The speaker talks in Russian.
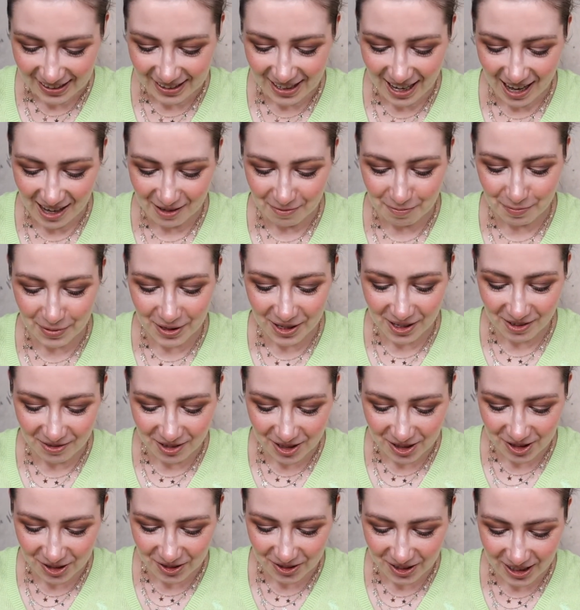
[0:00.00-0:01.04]
Так,
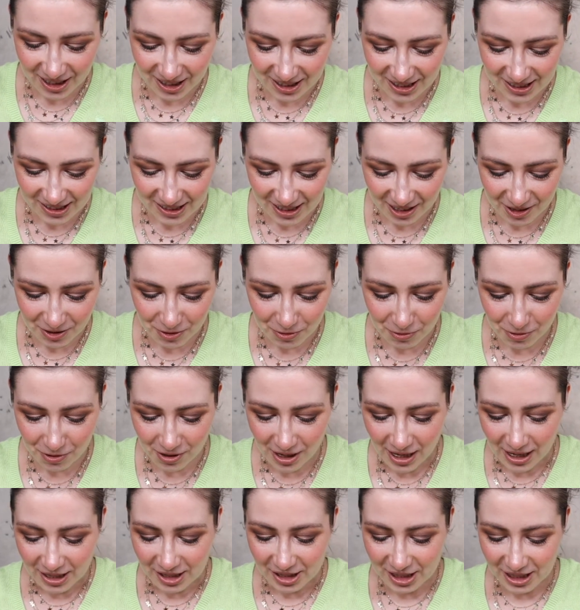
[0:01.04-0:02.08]
первое, что я
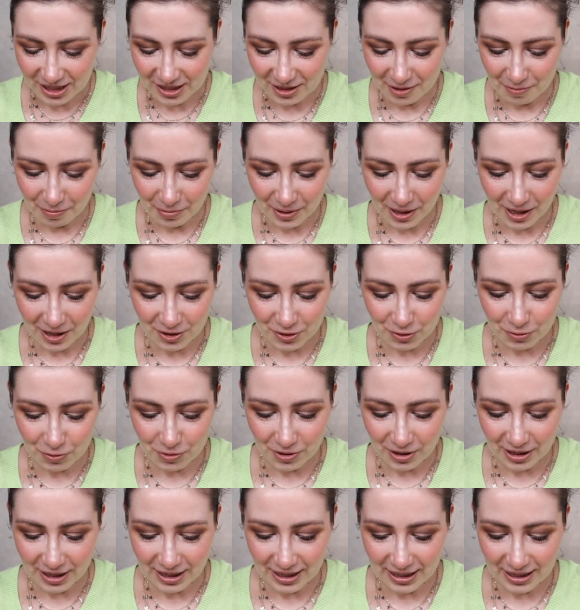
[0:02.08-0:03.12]
достаю, сейчас я вам
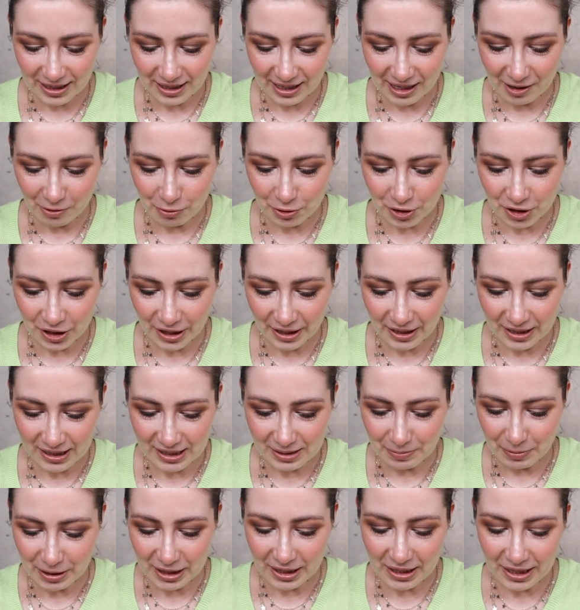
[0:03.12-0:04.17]
покажу. Э, короче,
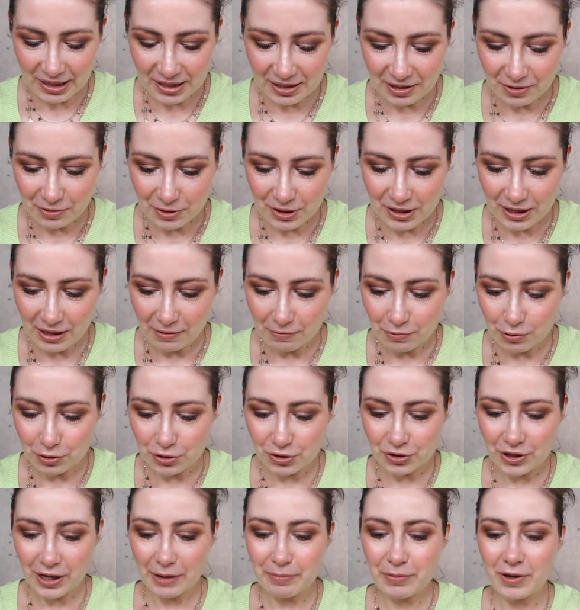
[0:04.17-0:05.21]
смотрите, друзья, вот
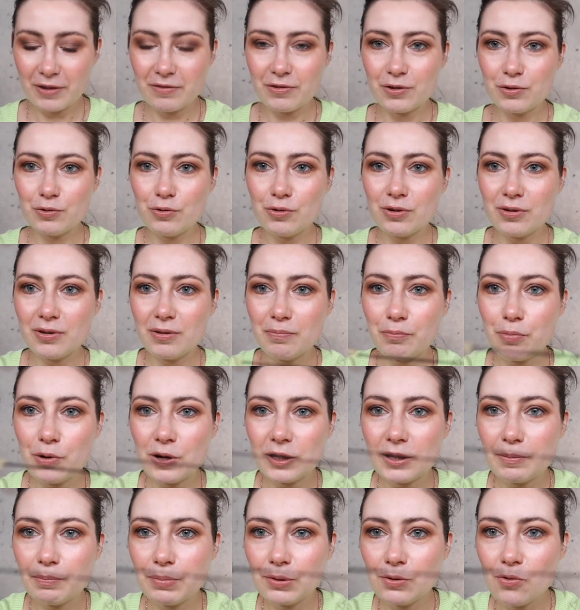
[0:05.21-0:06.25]
что я имею в виду
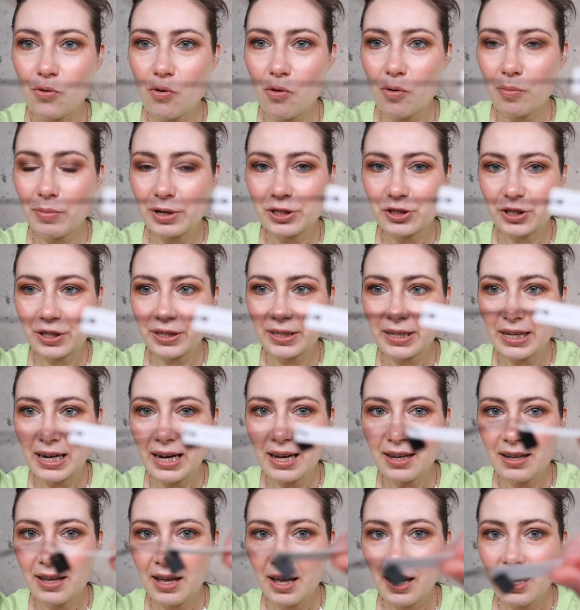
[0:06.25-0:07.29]
под пломбочкой,
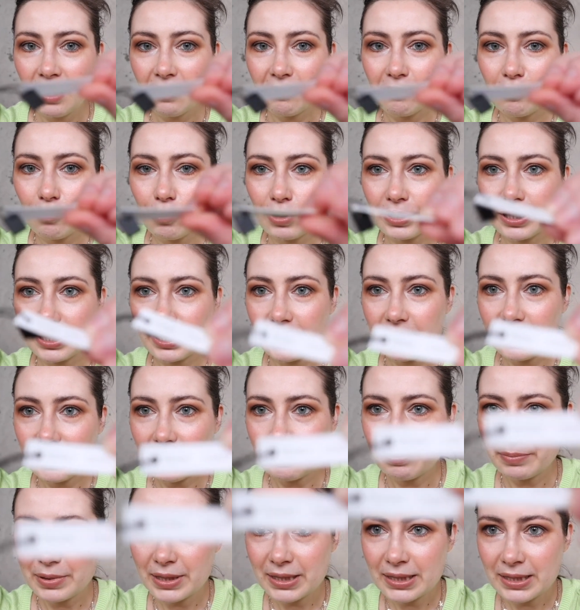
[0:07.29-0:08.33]
да? Вот, и
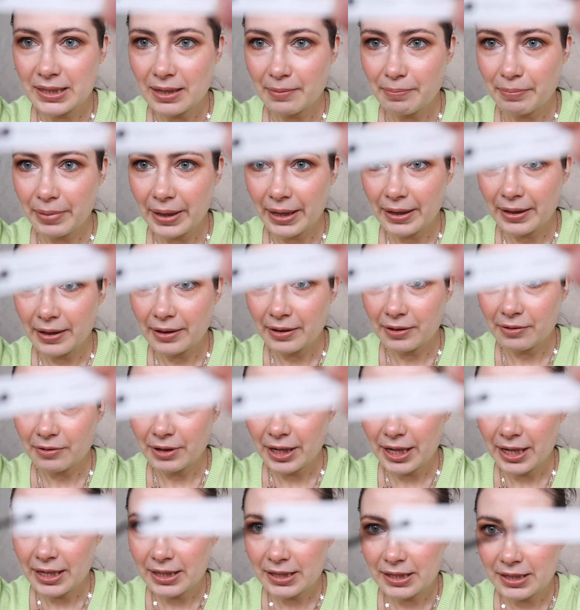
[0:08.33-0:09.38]
написано Pain and
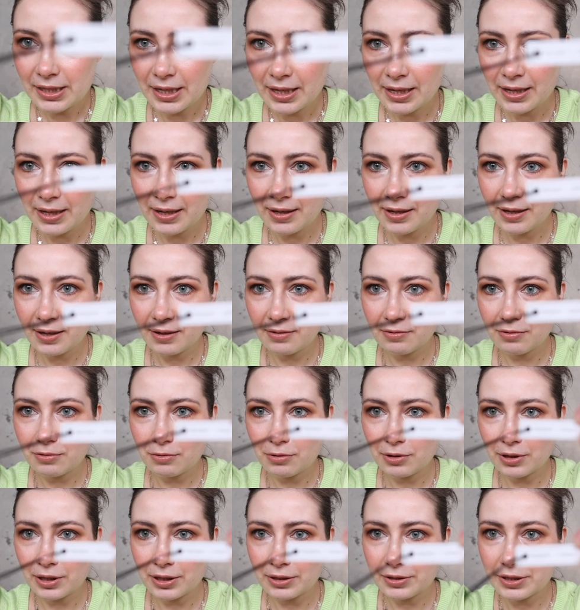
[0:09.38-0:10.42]
Grace.
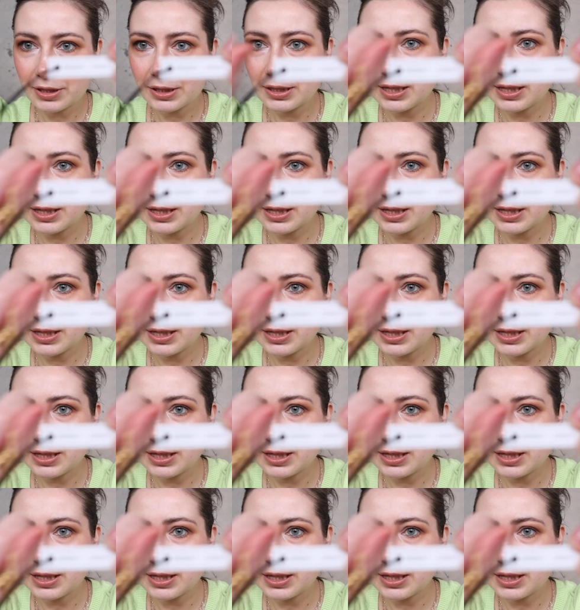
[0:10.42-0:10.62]
Вот, не